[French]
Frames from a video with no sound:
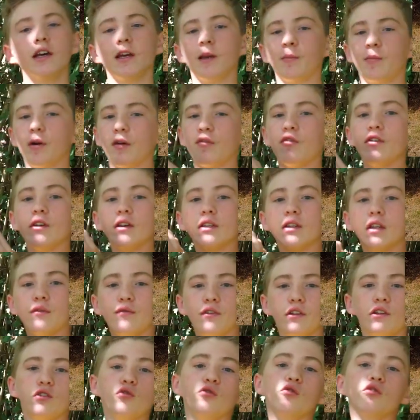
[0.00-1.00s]
et parfois il y a des
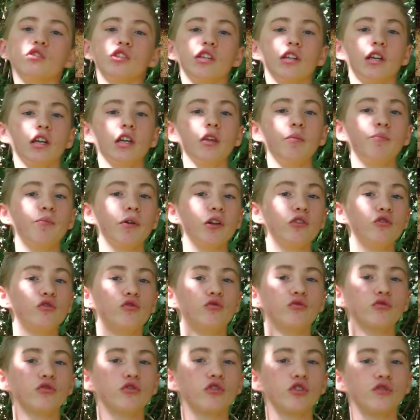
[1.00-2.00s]
vidéos où j'écris pas du
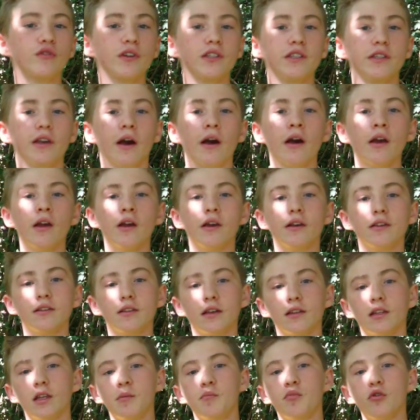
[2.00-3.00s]
tout ce que je vais dire.
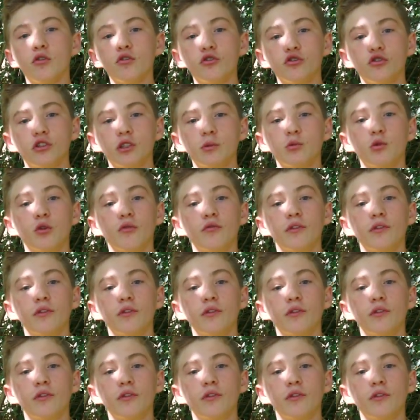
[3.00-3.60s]
Ça dépend du du type de